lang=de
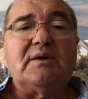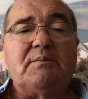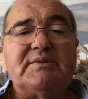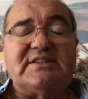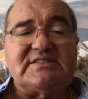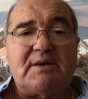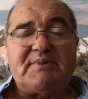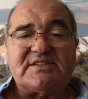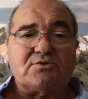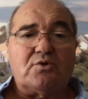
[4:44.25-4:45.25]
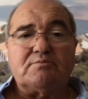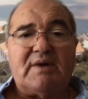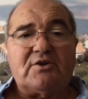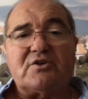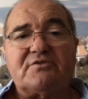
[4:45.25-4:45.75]
mit dieser Person,
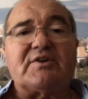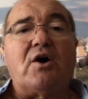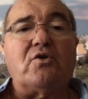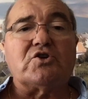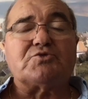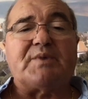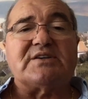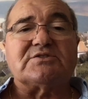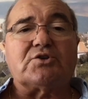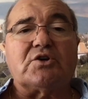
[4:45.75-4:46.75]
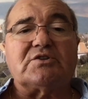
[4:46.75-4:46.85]
Mann oder Frau, sprechen könnt.